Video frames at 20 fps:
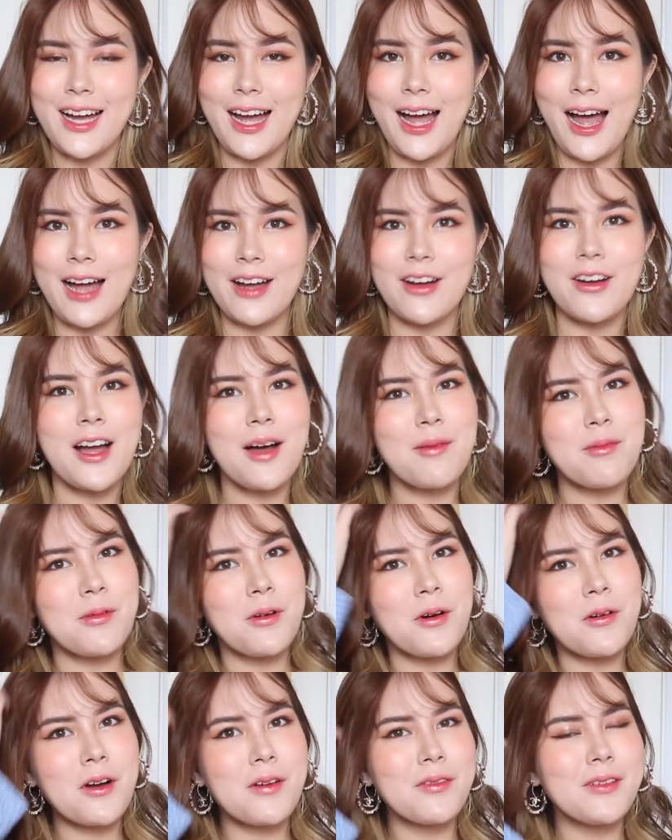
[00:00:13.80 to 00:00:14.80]
ค่ะก็กลับมา
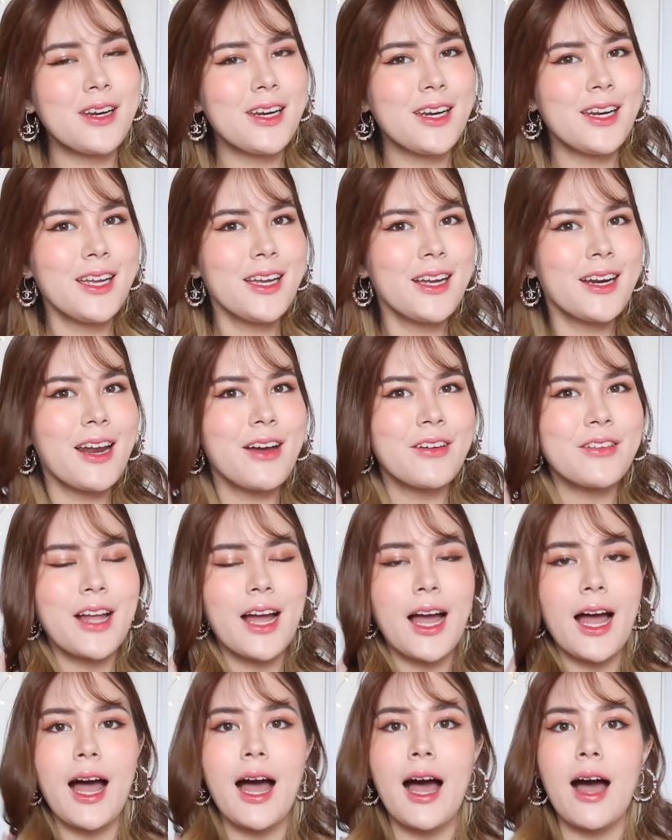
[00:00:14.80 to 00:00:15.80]
พบกับลิลลี่อีกแล้ว
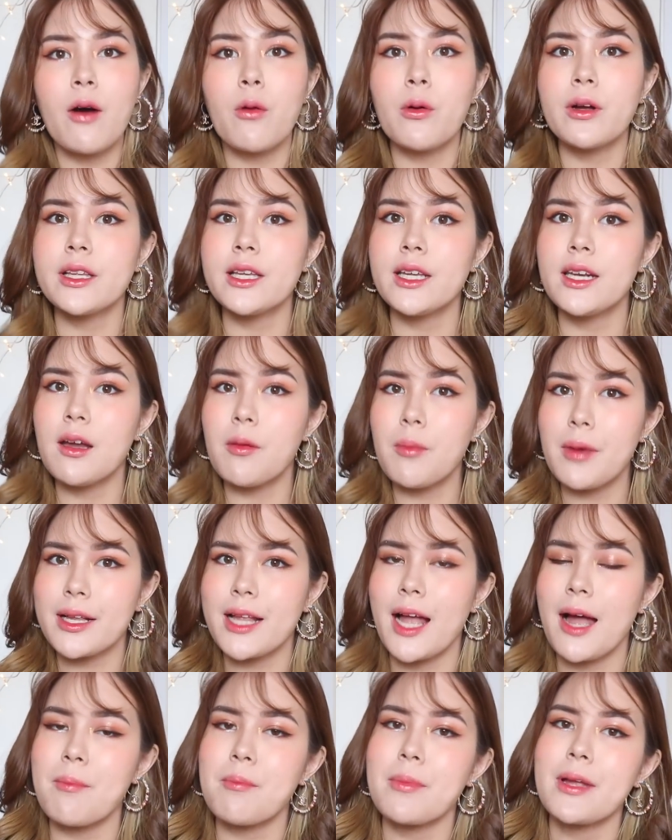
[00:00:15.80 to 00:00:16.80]
นะคะวันนี้เรามา
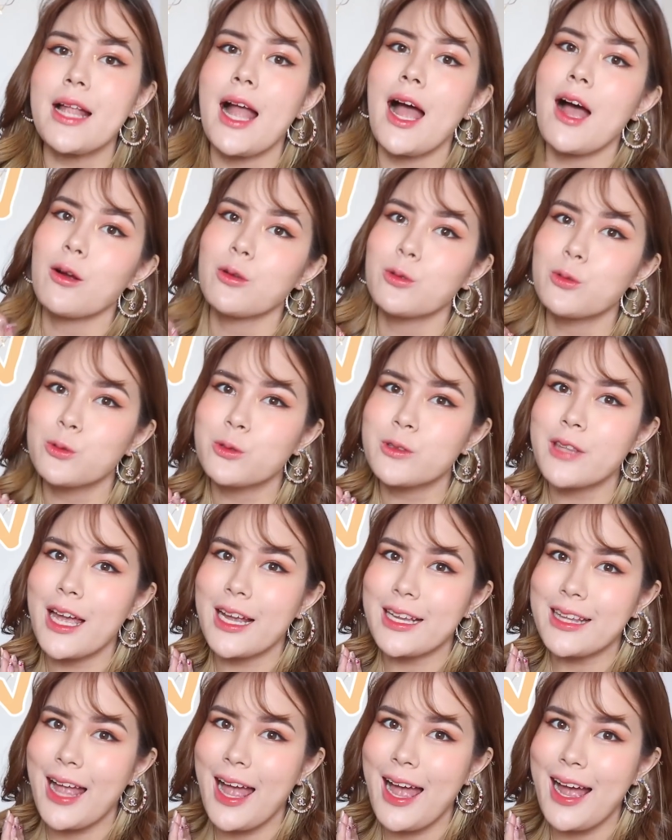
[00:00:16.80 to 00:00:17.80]
ทำเป็น how to แต่
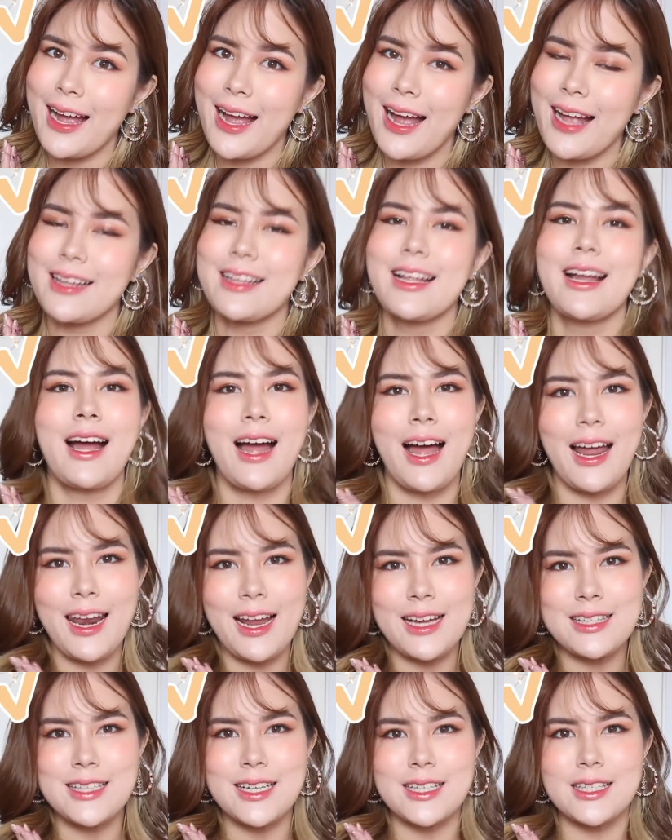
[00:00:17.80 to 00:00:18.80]
งหน้ากันนะคะห
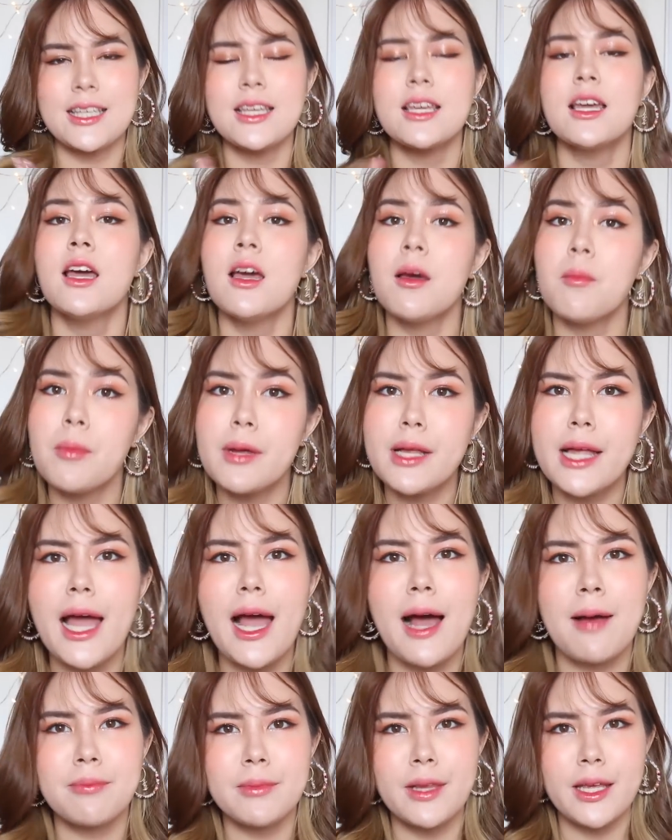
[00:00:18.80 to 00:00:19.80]
ลังจากที่ไม่ได้
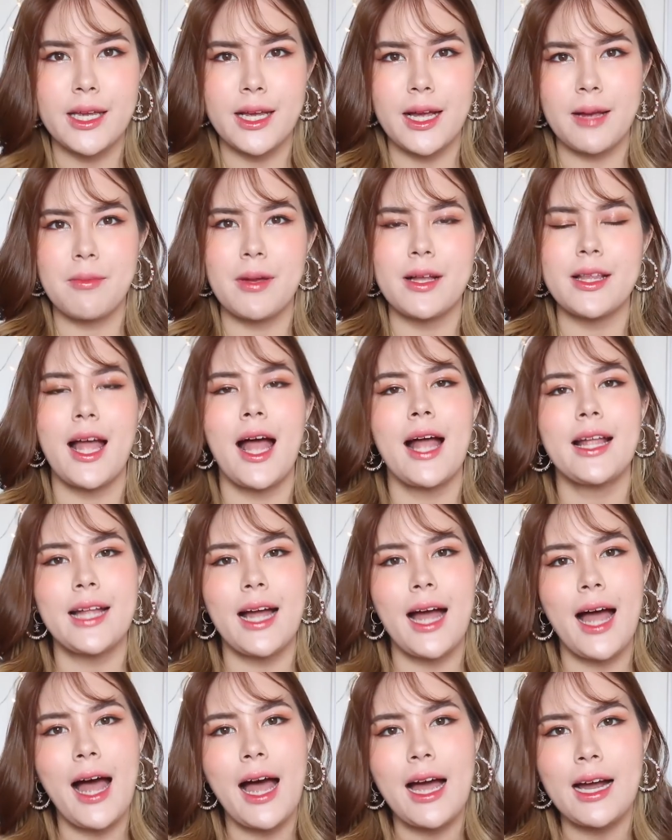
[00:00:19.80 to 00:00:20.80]
อัปเดตกันมานาน
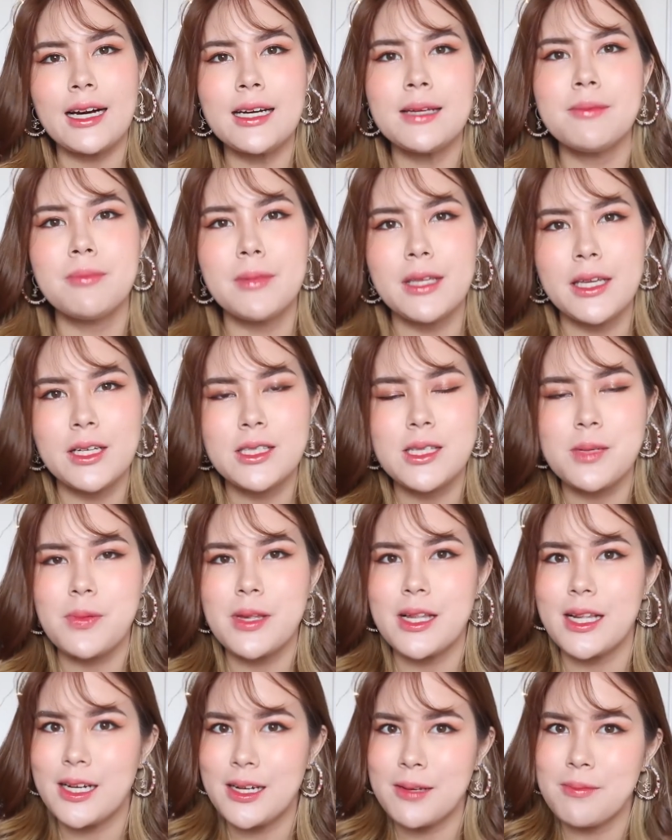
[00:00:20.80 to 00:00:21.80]
นะคะคลิปนี้ก็จะเป็
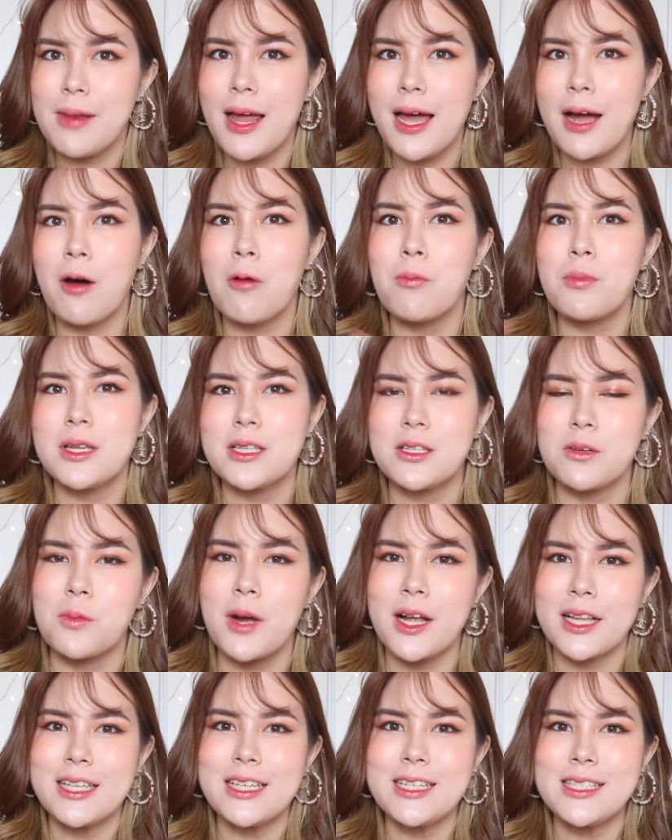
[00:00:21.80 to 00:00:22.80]
นคลิปแรกของปีสอง
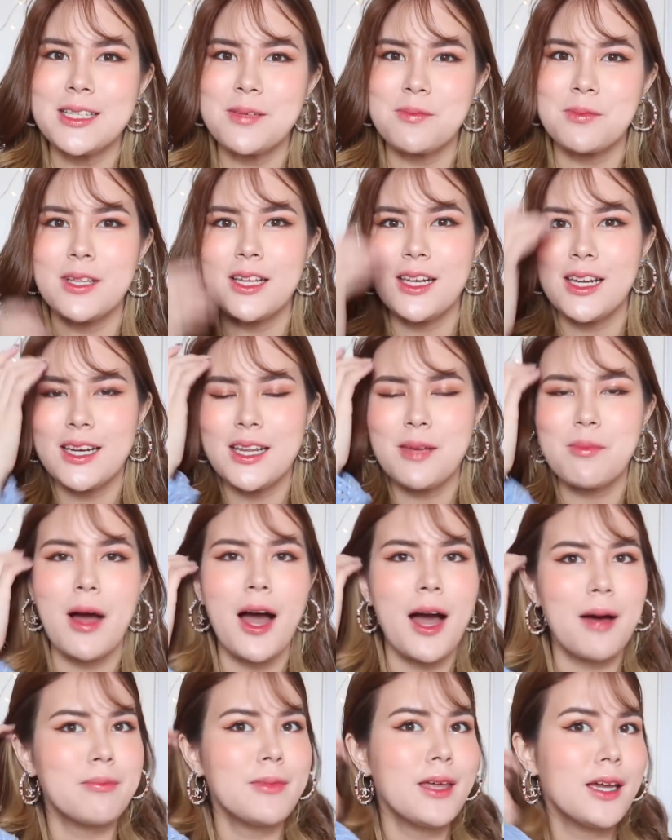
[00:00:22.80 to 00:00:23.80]
พันยี่สิบที่ลิลลี่มา
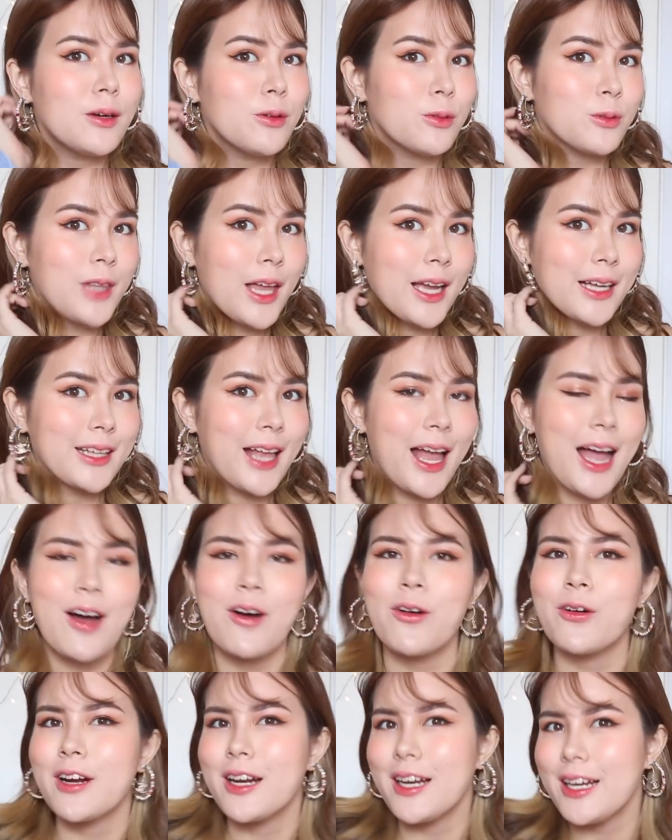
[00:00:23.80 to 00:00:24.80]
อัปเดตลุคแต่งหน้าข
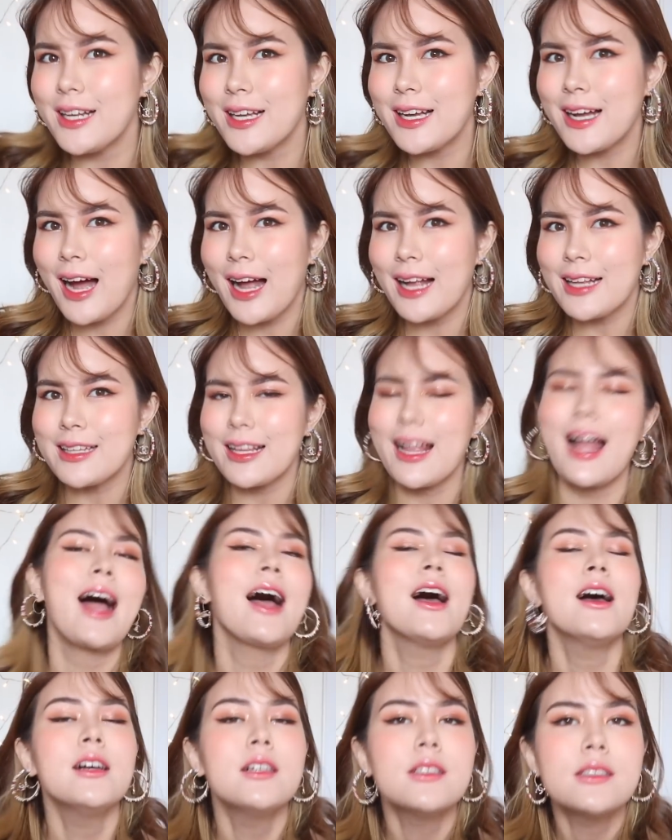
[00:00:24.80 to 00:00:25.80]
องลิลลี่กันนะ
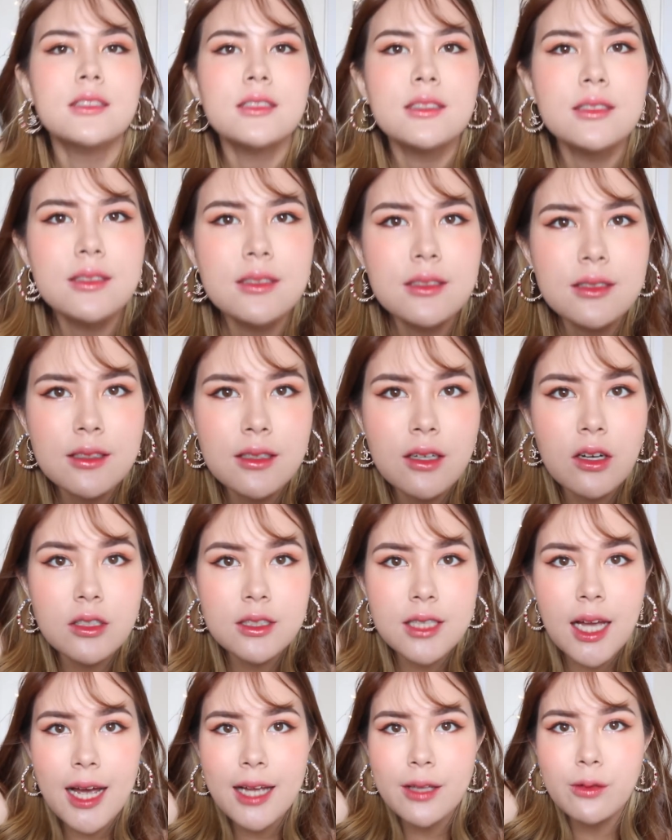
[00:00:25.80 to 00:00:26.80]
ซึ่งก็
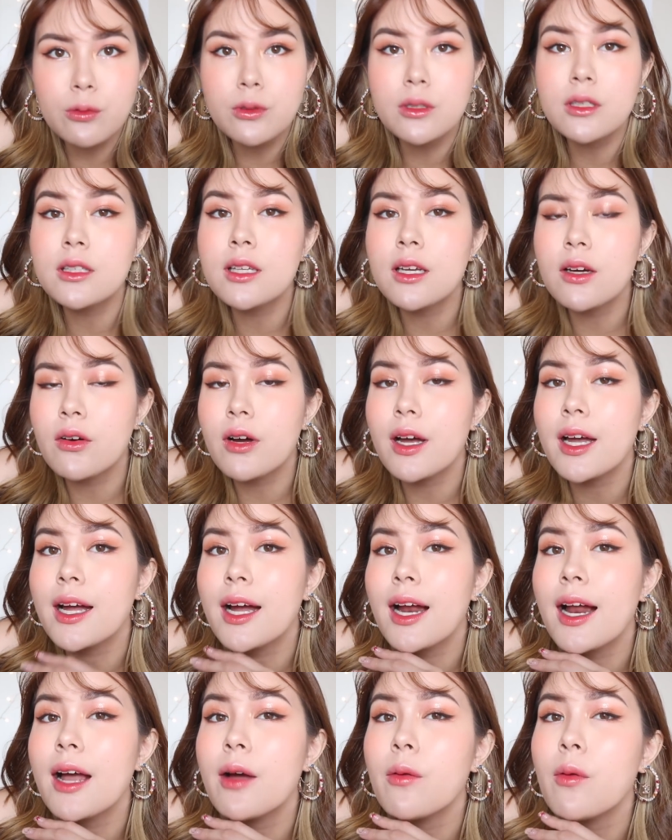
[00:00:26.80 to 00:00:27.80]
จะให้ดูดีเทลใก
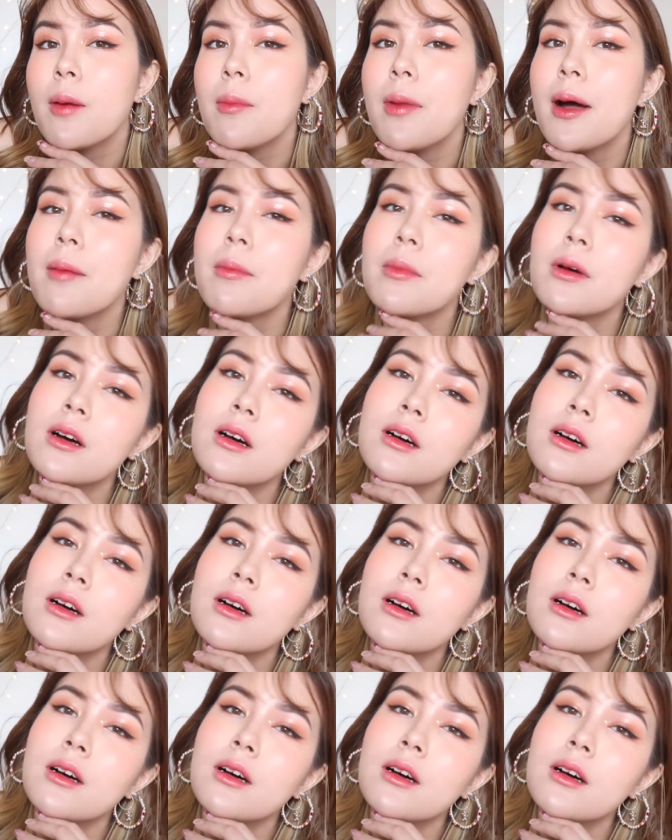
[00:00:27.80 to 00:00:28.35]
ล้ๆว่าแบบ